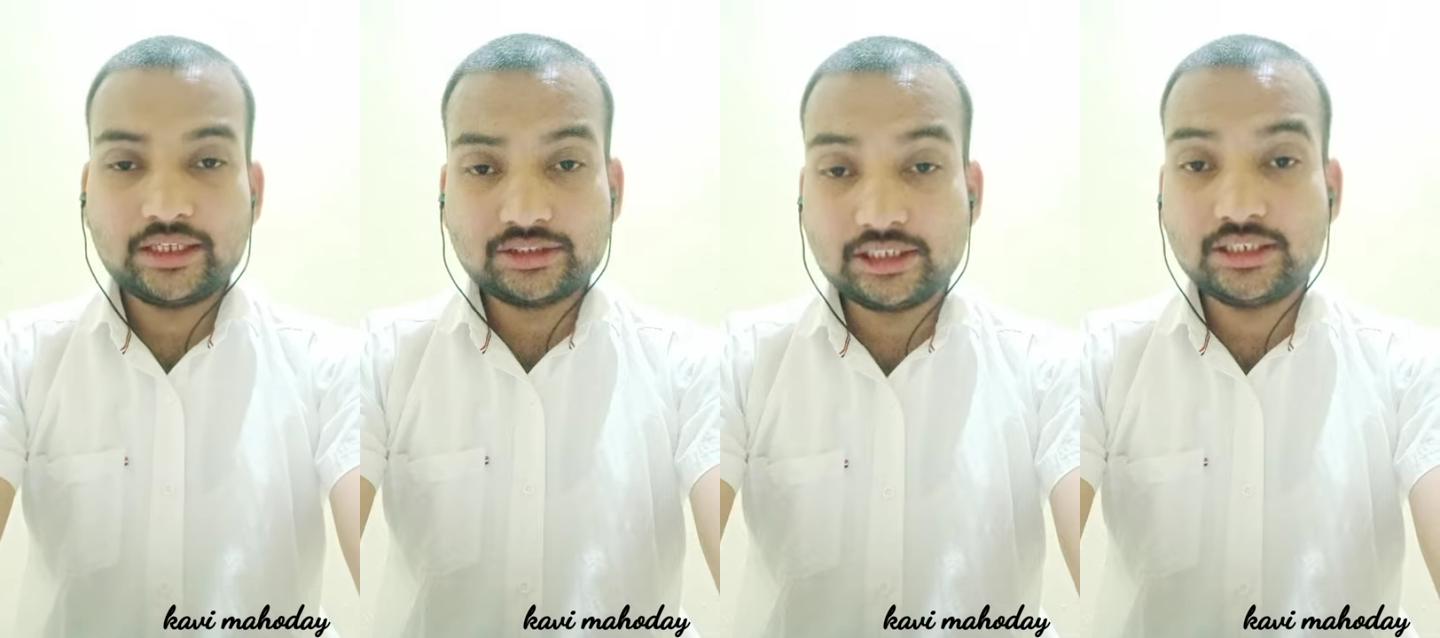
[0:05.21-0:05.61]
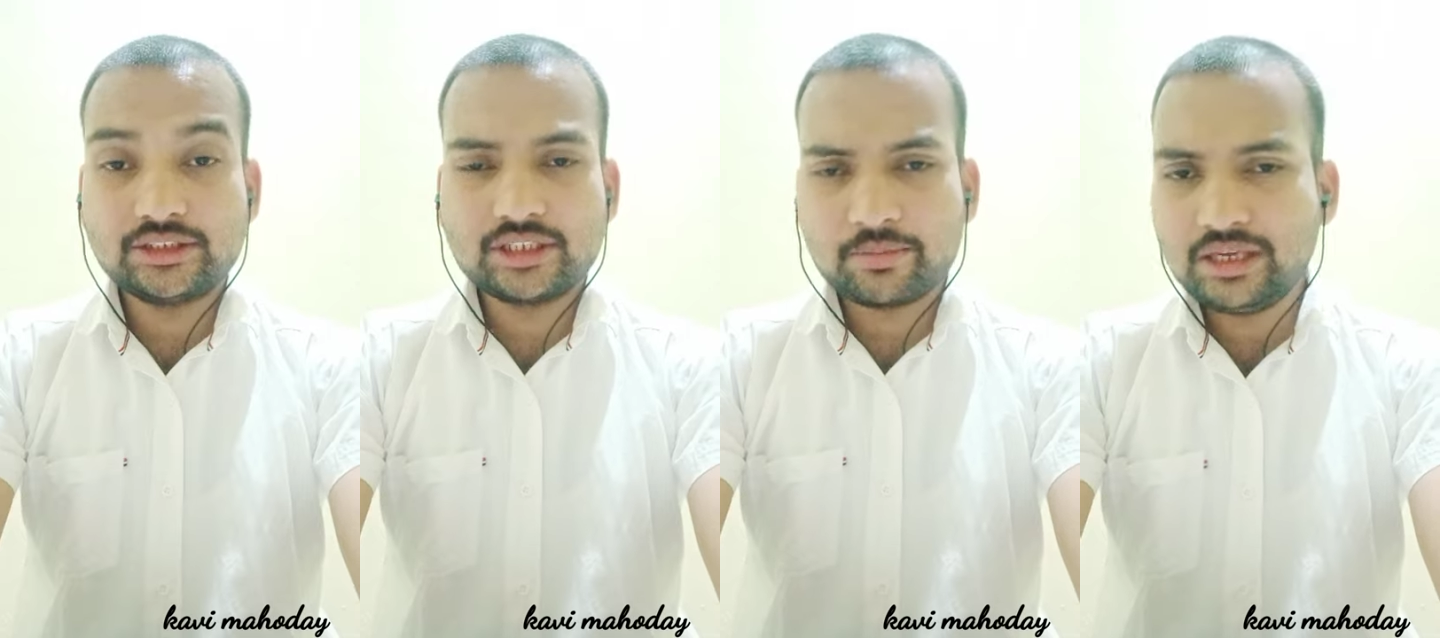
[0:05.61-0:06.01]
इसी
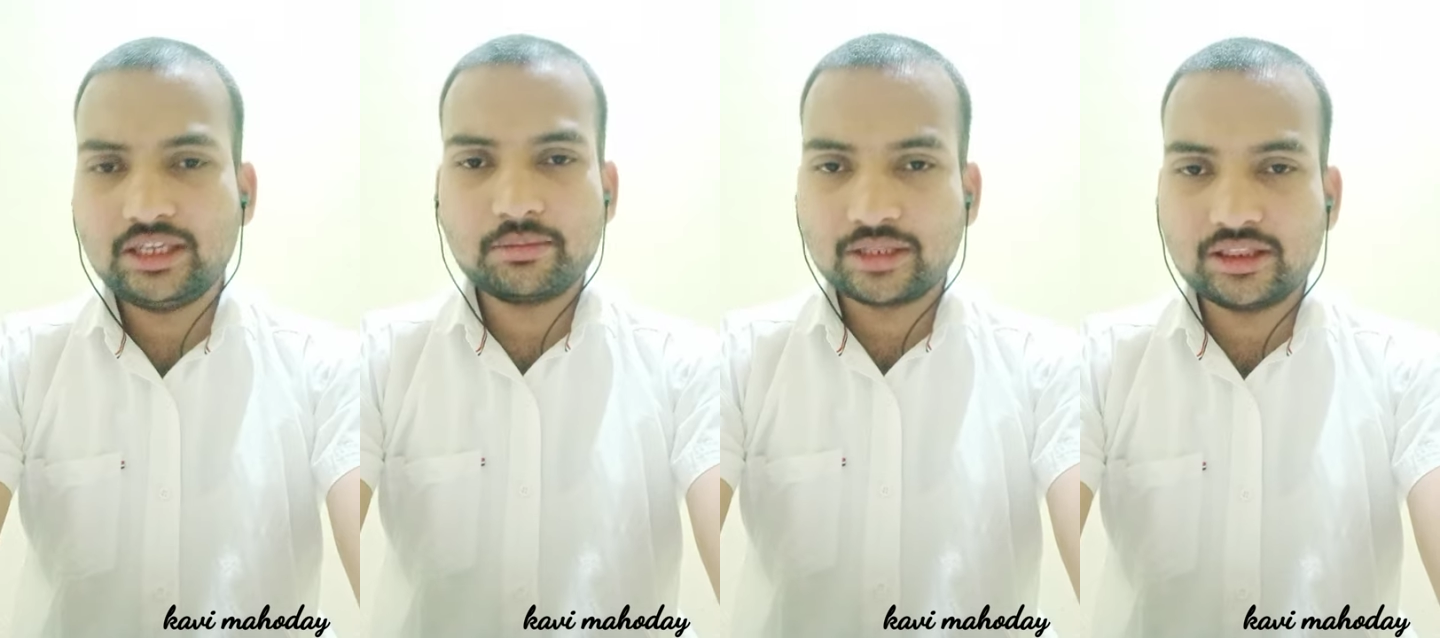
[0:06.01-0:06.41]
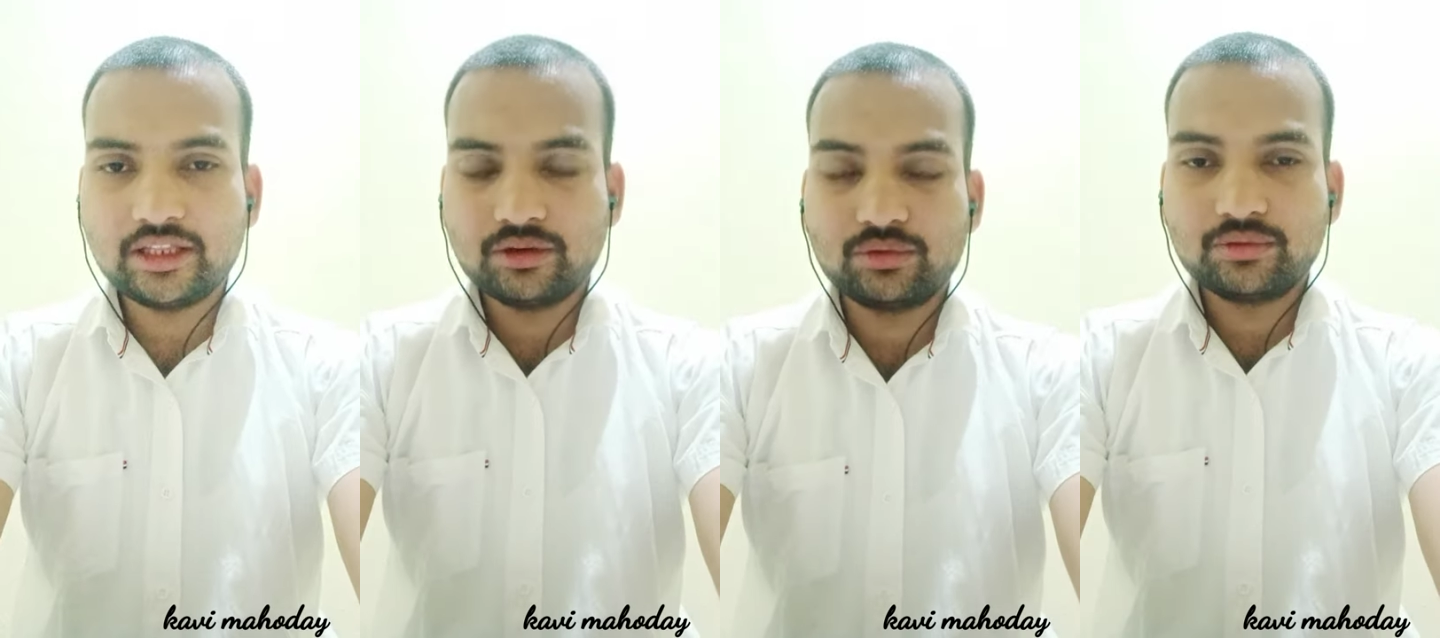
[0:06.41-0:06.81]
जमी के
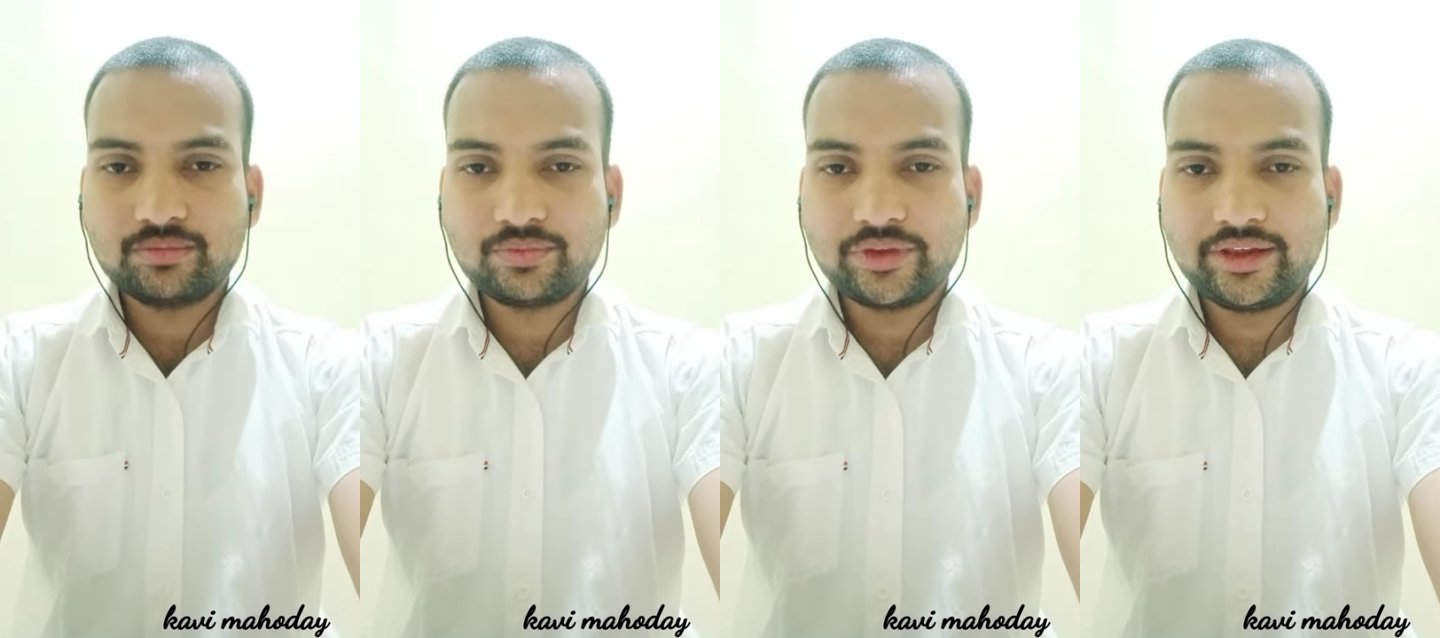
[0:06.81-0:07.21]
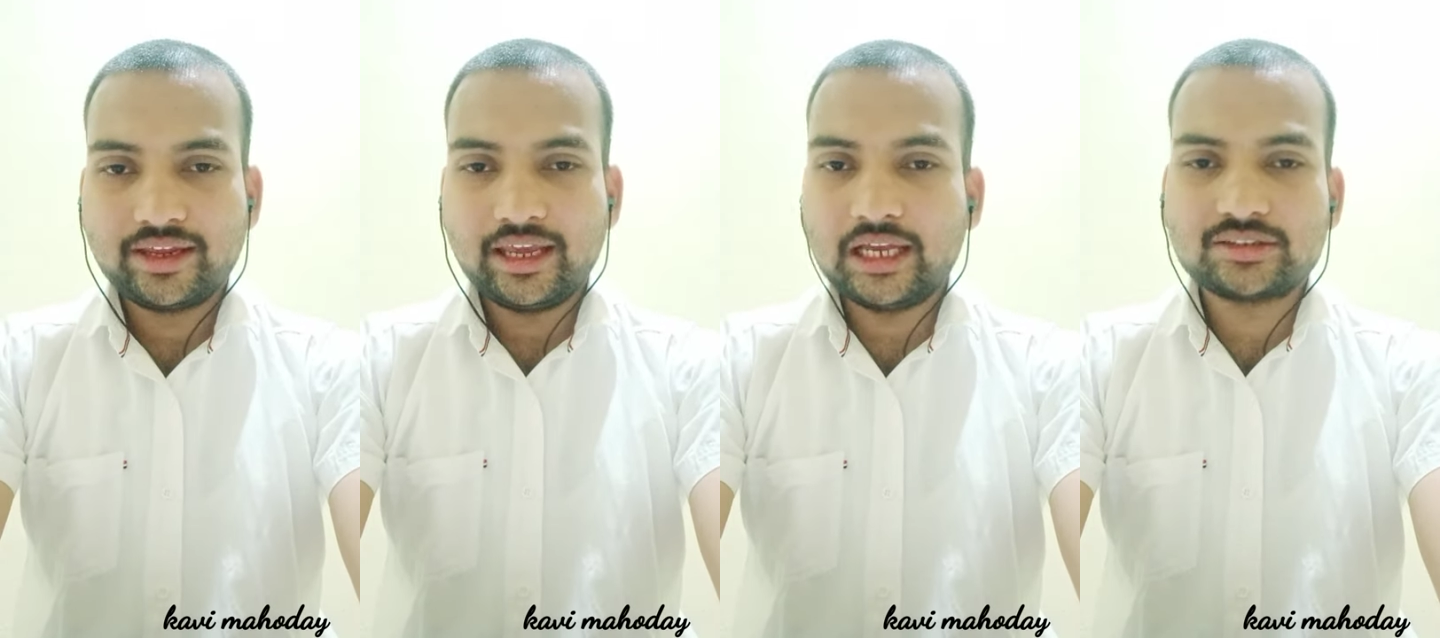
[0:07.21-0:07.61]
बंदे हो
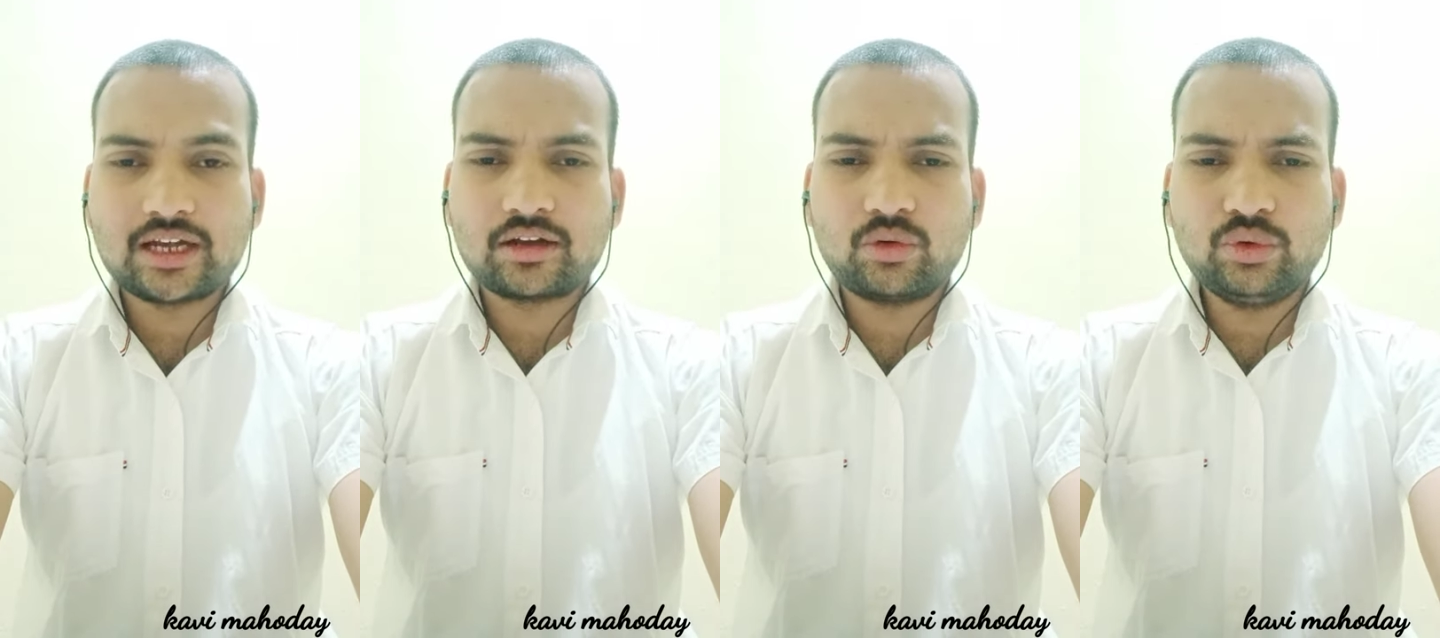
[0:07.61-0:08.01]
ऐसा